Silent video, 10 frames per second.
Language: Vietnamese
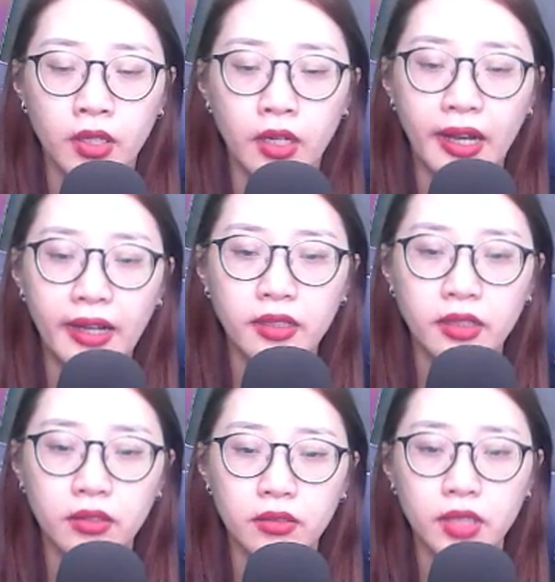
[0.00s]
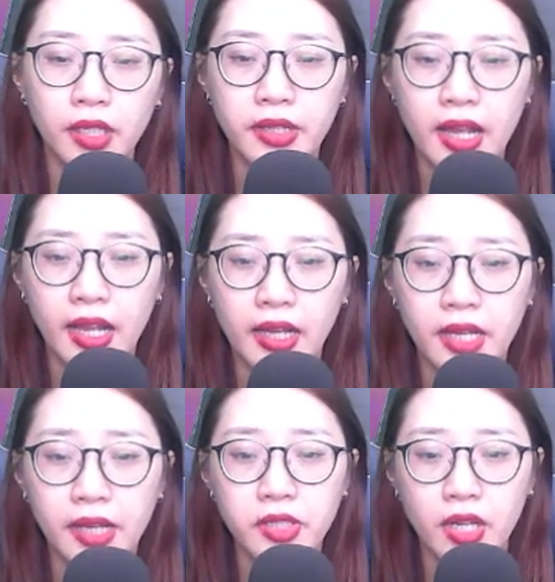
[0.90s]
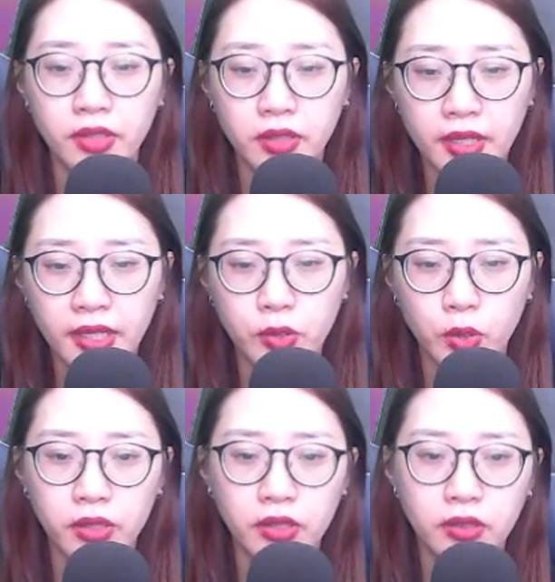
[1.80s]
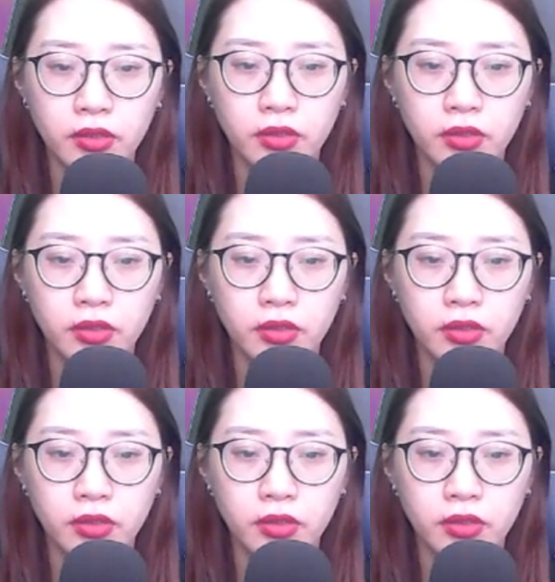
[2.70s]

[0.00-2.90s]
Hả? Thì ra đã trễ như thế này rồi ư?